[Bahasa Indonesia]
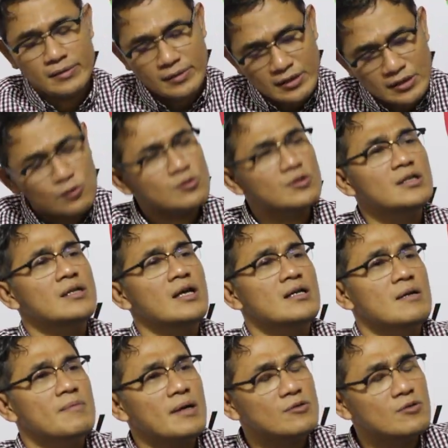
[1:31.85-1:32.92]
diskusi ya
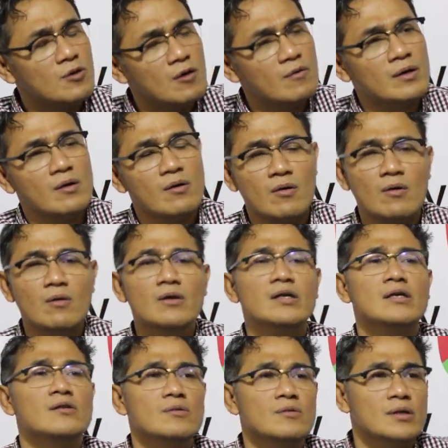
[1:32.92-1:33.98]
dari Pak Jokowi oh
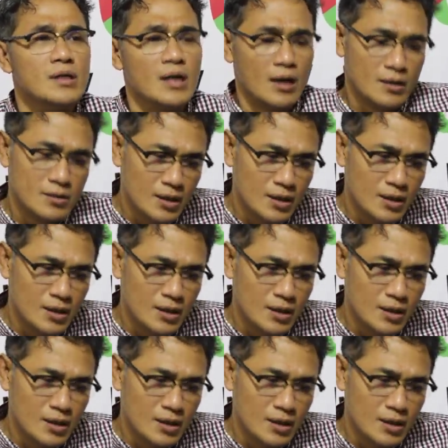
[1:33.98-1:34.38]
gitu ya